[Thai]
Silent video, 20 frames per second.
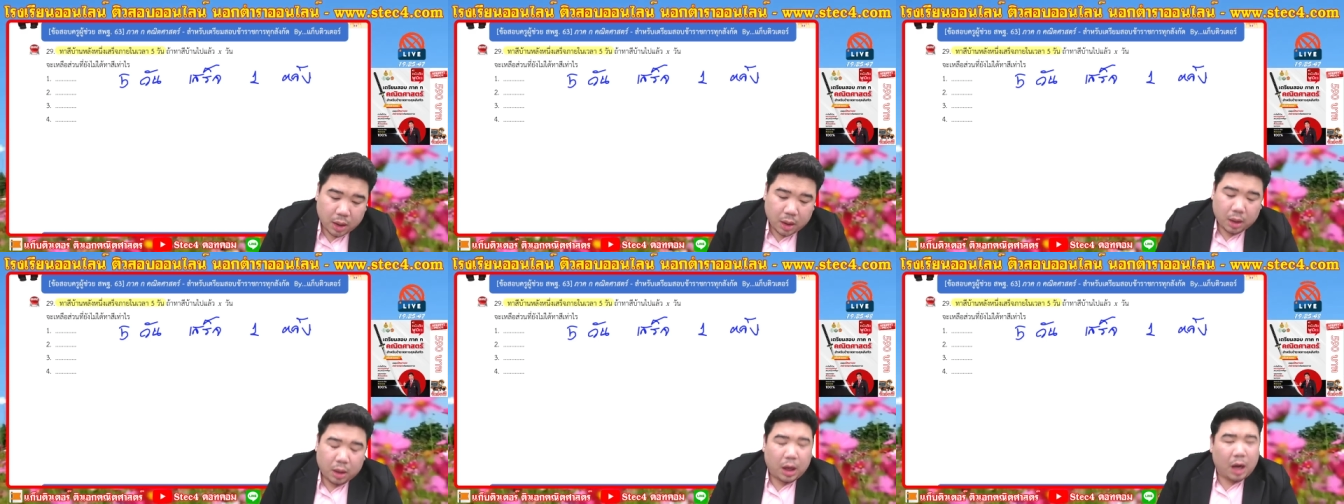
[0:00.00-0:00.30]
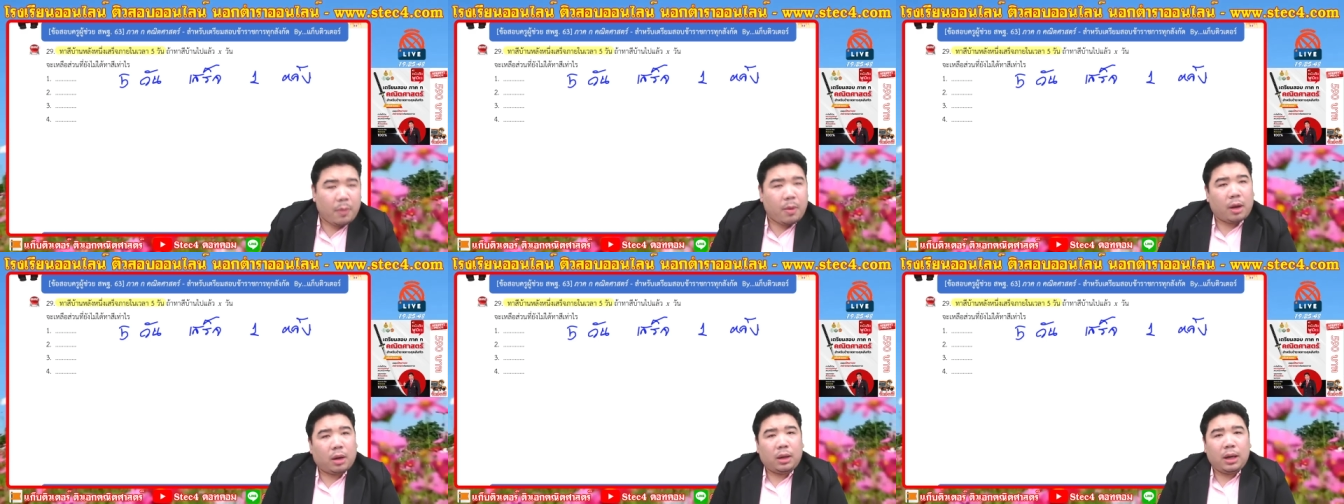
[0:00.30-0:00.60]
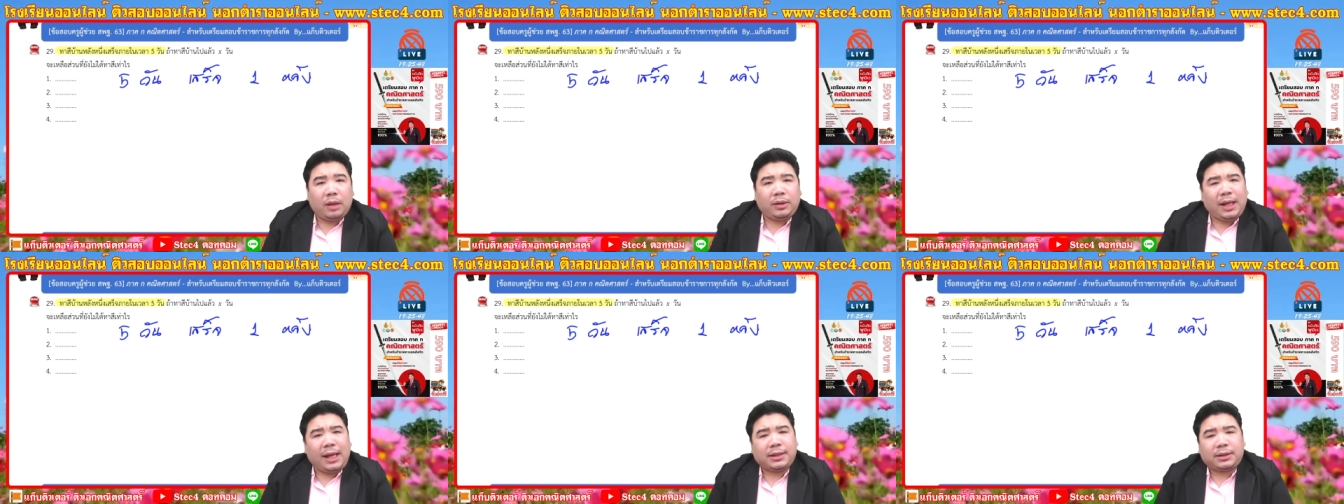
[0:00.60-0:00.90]
เขาบอก
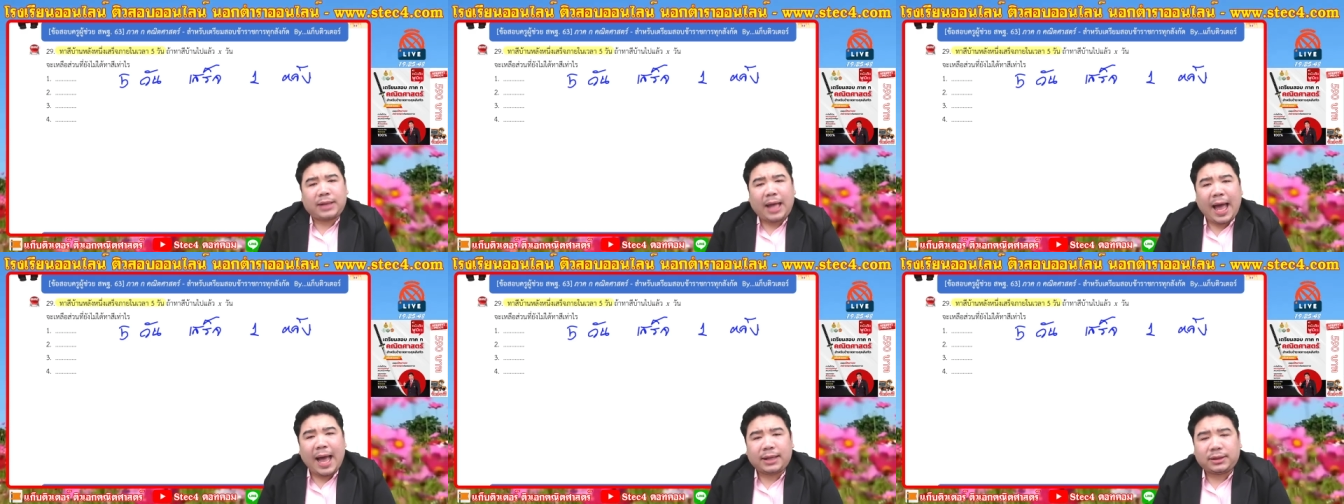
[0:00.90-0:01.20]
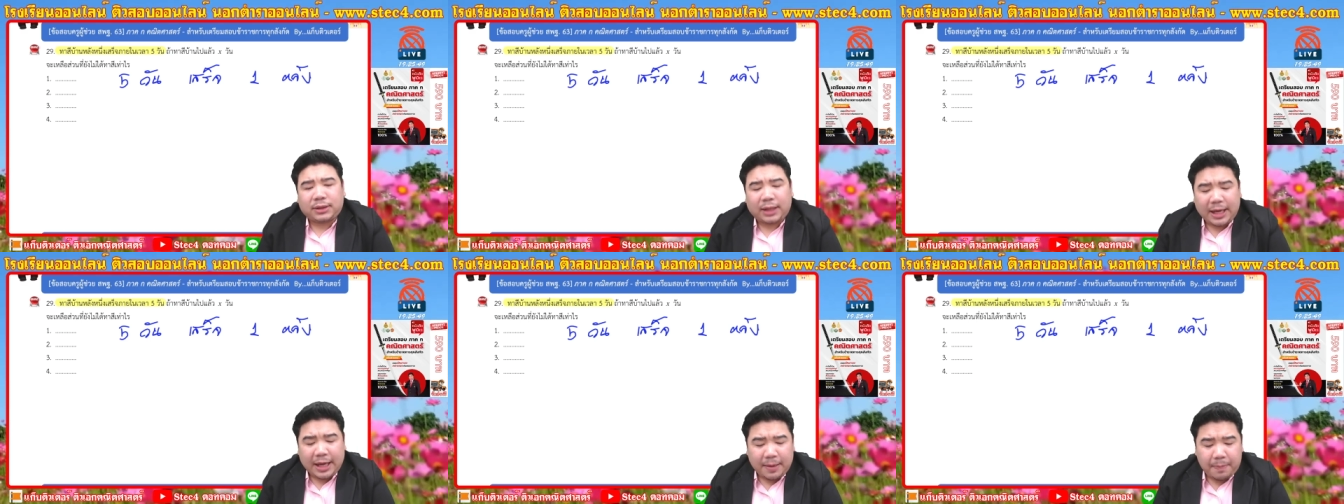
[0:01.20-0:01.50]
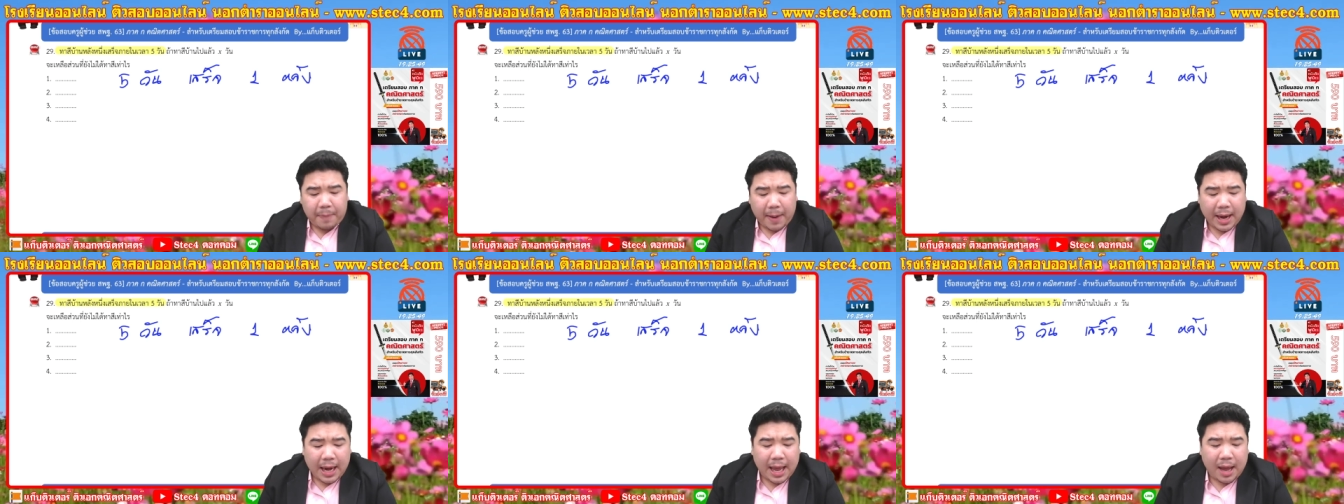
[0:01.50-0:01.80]
แล้วถ้าทาสี
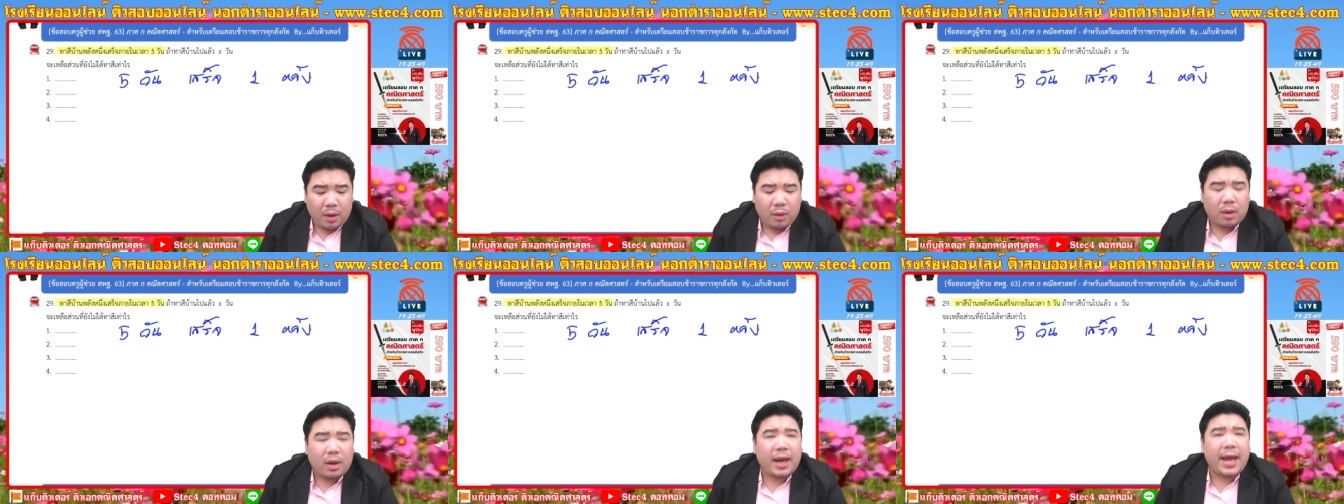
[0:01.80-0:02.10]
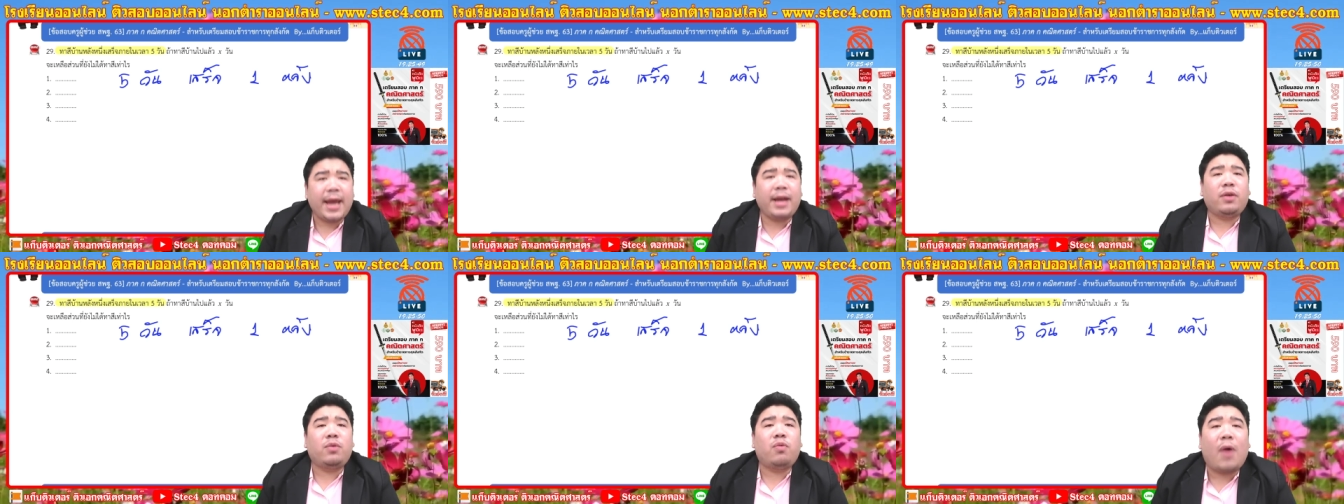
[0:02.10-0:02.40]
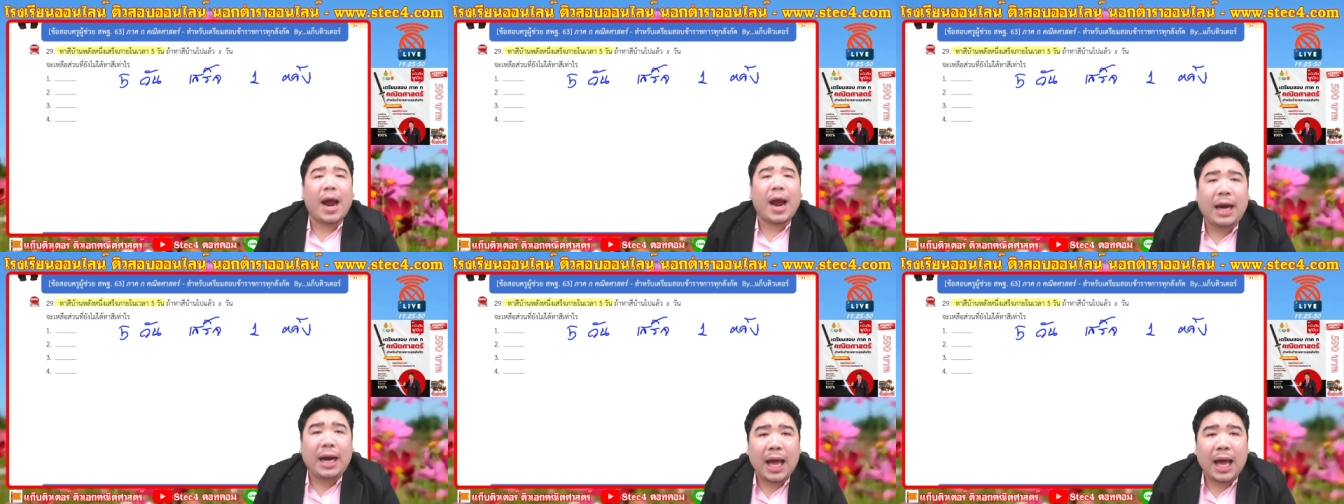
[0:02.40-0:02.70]
ไปแล้ว x
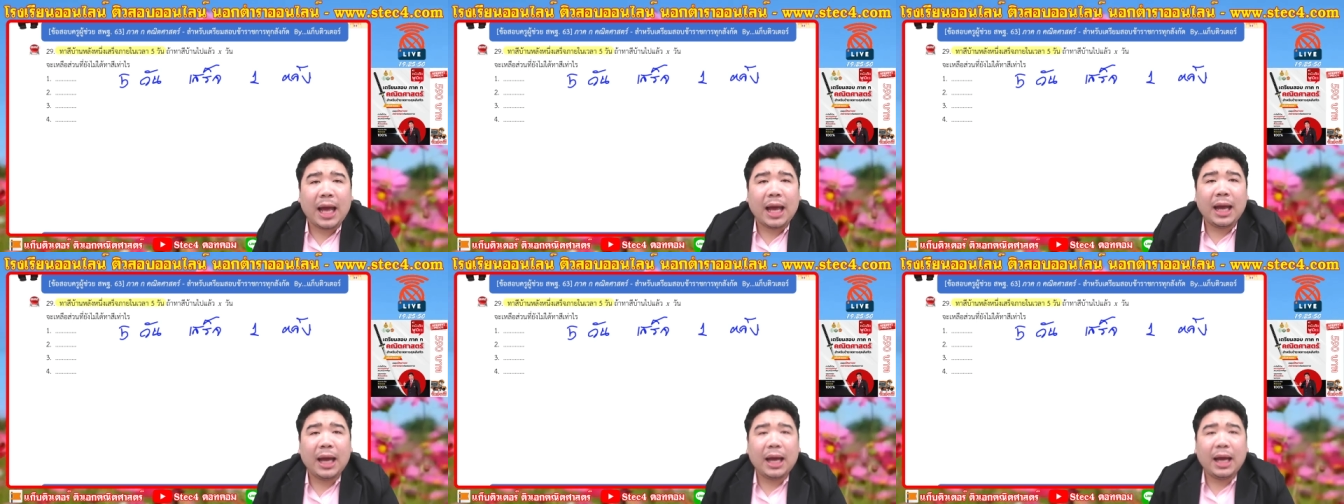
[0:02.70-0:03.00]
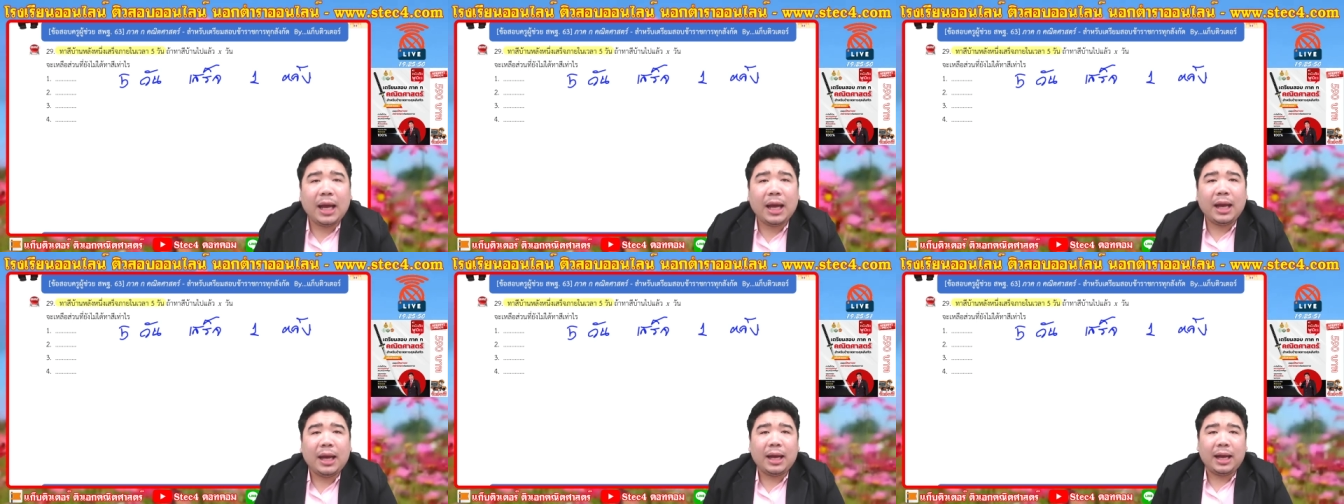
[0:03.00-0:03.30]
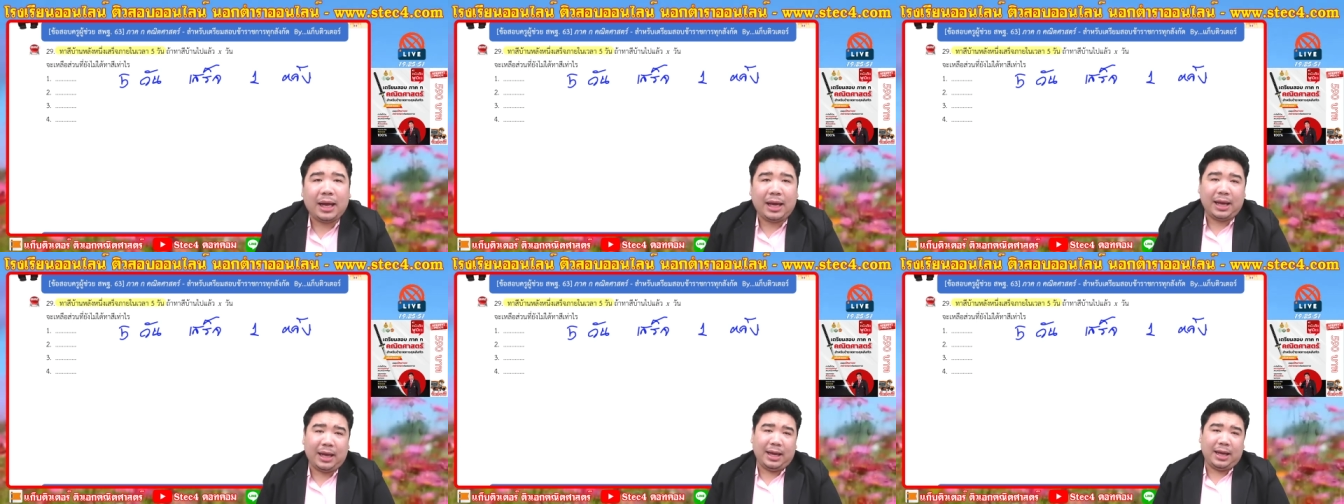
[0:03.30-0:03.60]
วันล่ะ
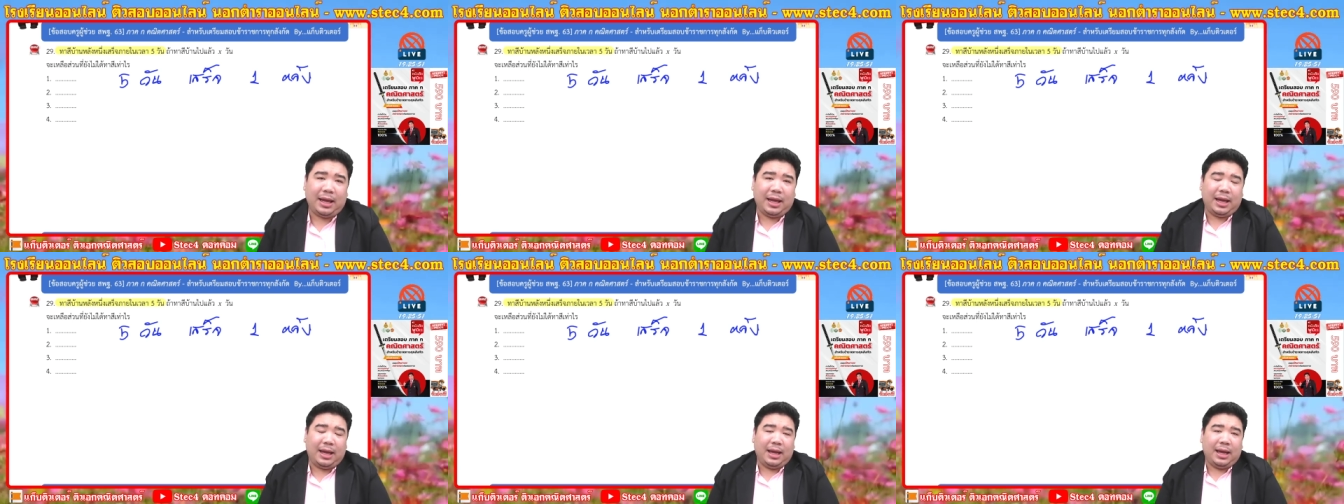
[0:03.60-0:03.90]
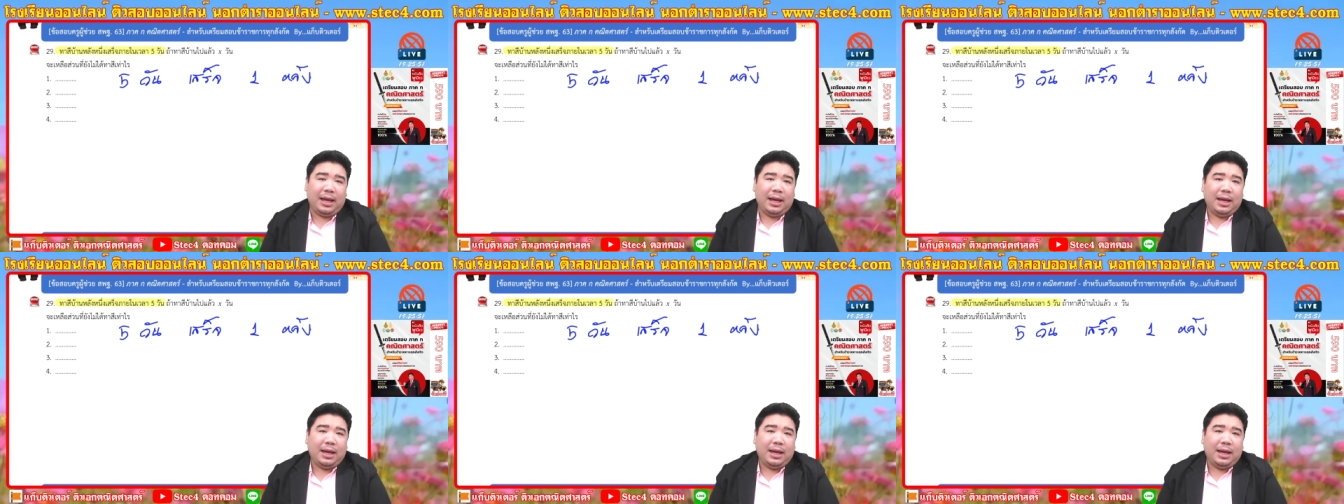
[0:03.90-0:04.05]
อ่า